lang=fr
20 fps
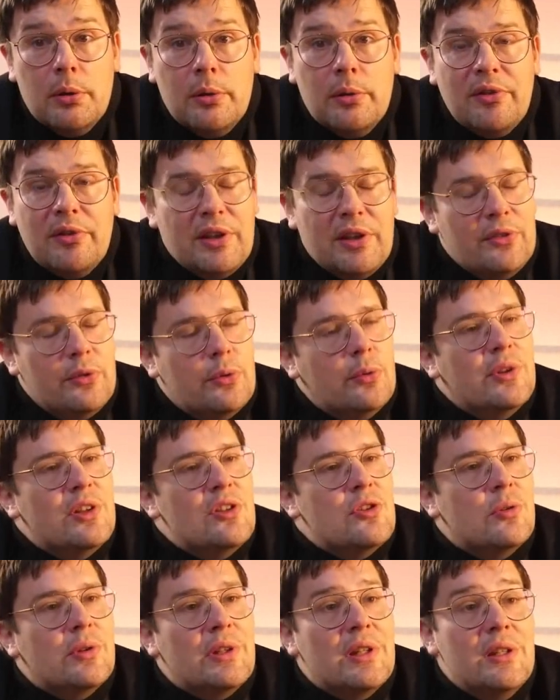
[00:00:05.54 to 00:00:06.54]
euh, ce sont des
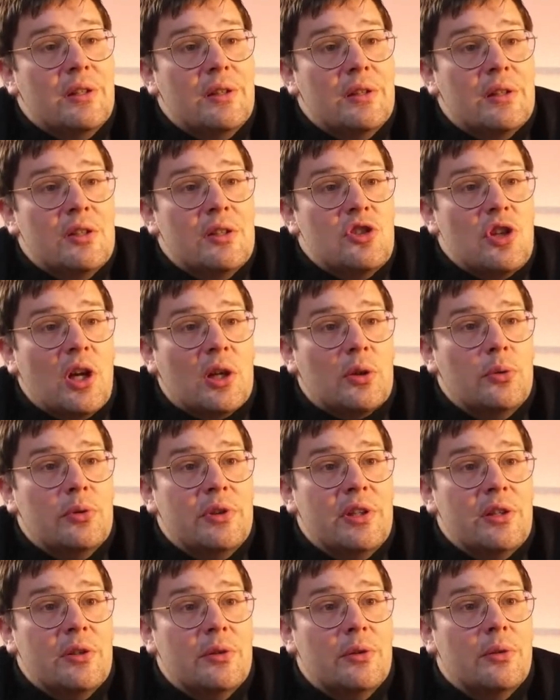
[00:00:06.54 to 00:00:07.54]
gens qui, charcutent
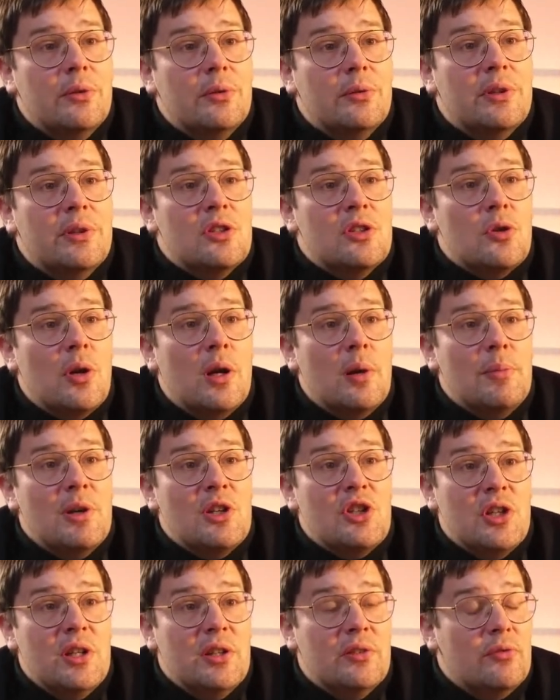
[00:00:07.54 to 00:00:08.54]
des, gens à la
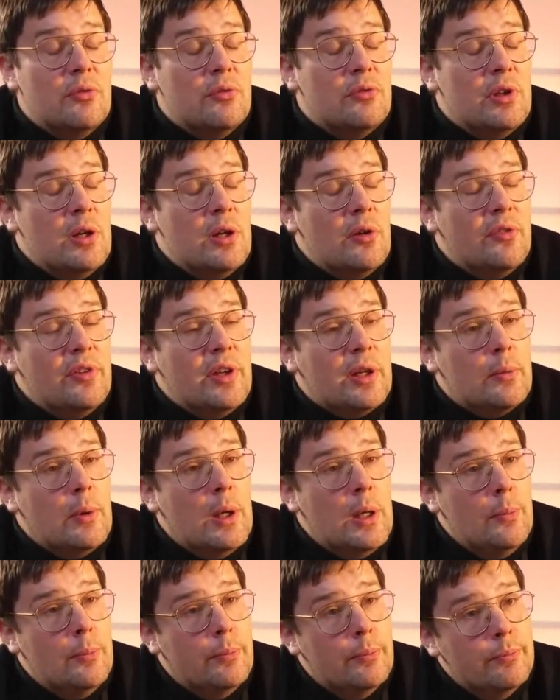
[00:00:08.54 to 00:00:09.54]
machette. Vous voulez leur faire
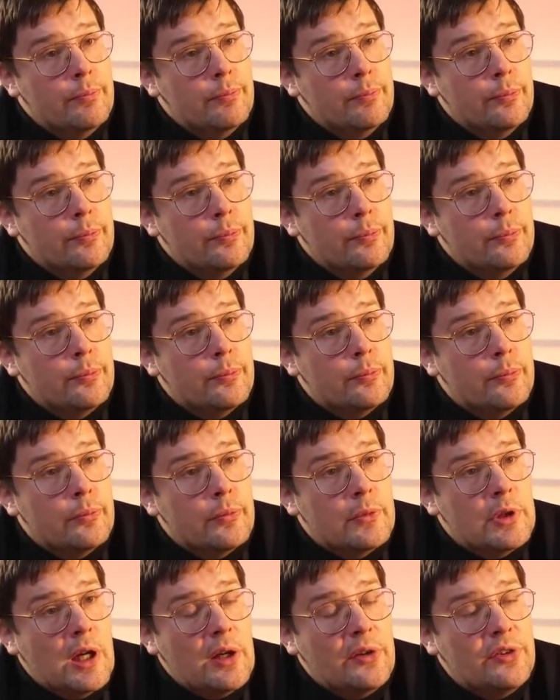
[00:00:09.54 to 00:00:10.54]
quoi
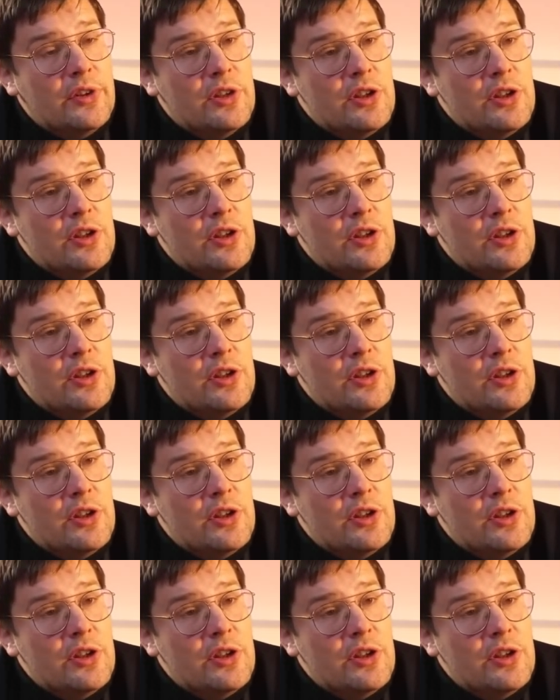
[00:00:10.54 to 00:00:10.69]
Caresser